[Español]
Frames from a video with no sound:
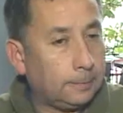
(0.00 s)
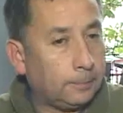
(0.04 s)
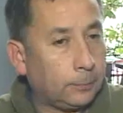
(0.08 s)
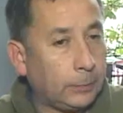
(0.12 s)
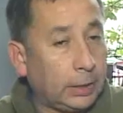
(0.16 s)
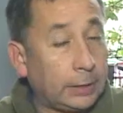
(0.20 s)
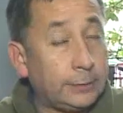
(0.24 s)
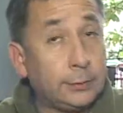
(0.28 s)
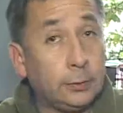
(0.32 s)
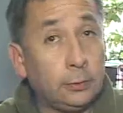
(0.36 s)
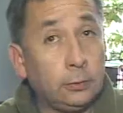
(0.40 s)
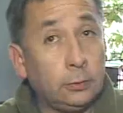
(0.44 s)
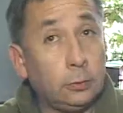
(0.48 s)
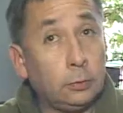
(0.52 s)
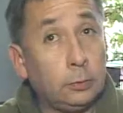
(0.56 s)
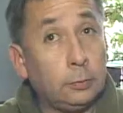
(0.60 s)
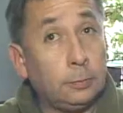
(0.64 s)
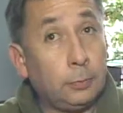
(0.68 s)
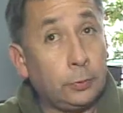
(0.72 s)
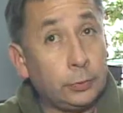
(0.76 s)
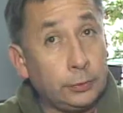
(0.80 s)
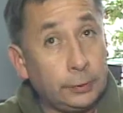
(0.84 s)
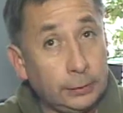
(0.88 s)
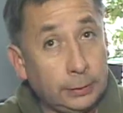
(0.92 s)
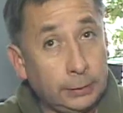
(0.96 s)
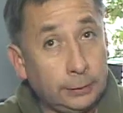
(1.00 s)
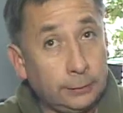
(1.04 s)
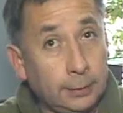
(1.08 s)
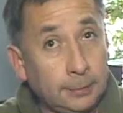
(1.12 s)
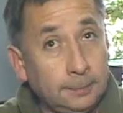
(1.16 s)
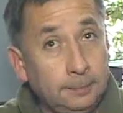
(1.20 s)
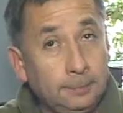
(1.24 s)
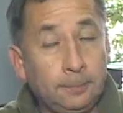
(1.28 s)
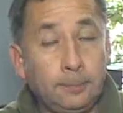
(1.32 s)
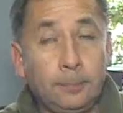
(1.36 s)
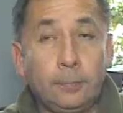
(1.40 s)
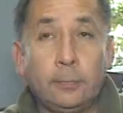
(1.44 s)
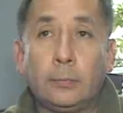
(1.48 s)
ha sido positiva
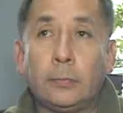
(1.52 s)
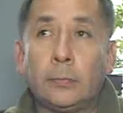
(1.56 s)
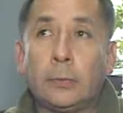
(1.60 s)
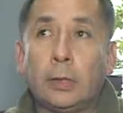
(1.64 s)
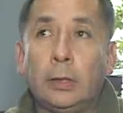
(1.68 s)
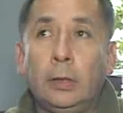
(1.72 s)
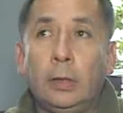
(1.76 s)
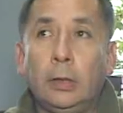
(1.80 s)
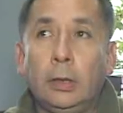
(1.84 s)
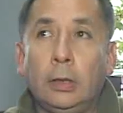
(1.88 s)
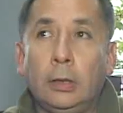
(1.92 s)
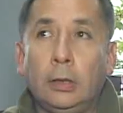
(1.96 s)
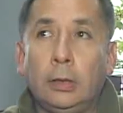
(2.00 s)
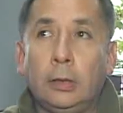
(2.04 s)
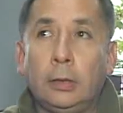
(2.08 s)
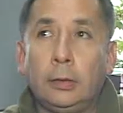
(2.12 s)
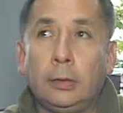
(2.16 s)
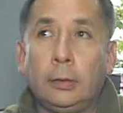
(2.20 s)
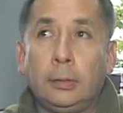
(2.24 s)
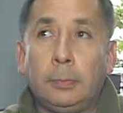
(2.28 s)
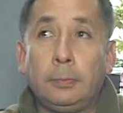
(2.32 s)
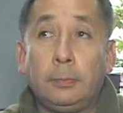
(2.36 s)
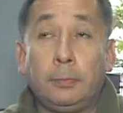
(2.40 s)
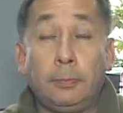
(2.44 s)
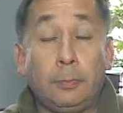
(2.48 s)
eh,